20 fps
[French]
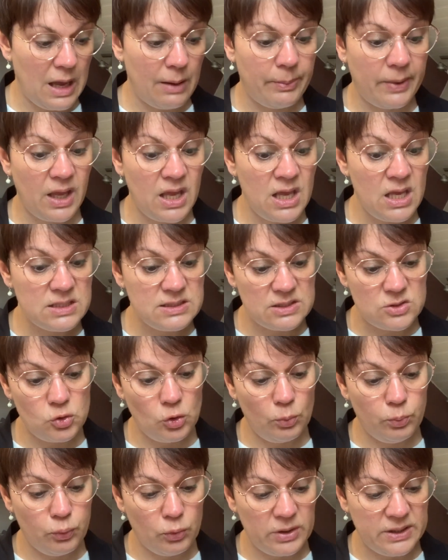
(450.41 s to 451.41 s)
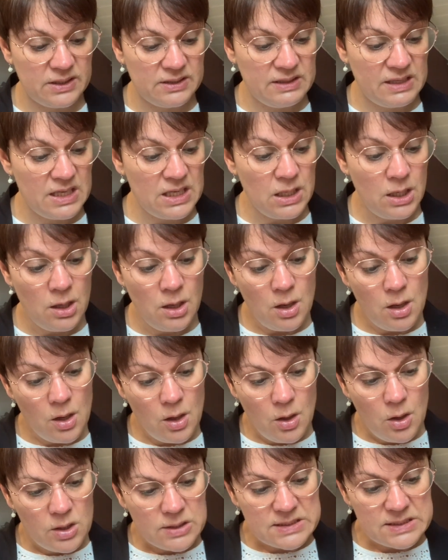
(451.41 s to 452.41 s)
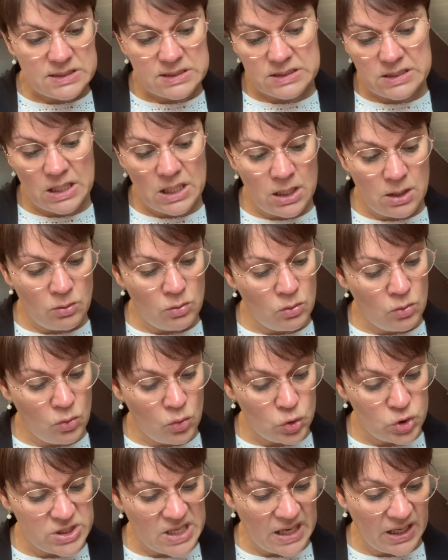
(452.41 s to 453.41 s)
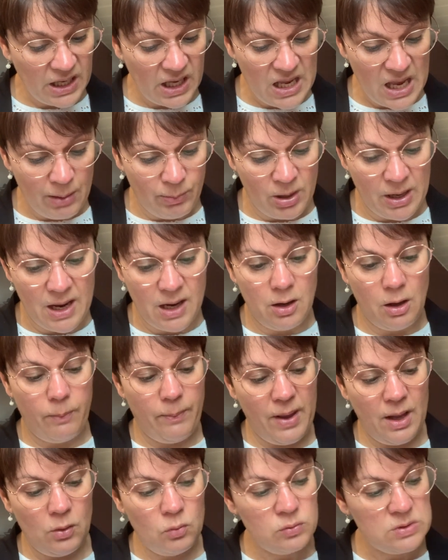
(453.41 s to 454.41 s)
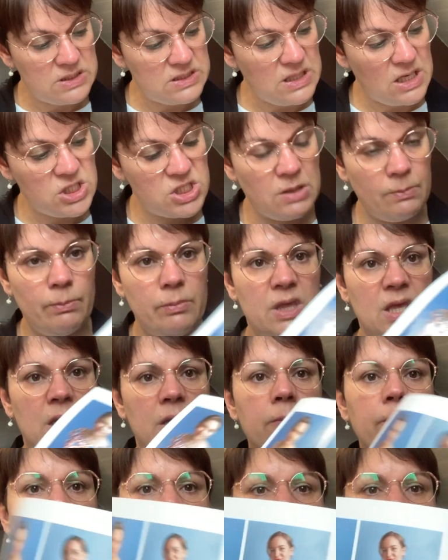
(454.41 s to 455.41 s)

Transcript: Après, c'est sûr, pour l'été, c'est agréable. Alors, par contre, ça, j'aime bien.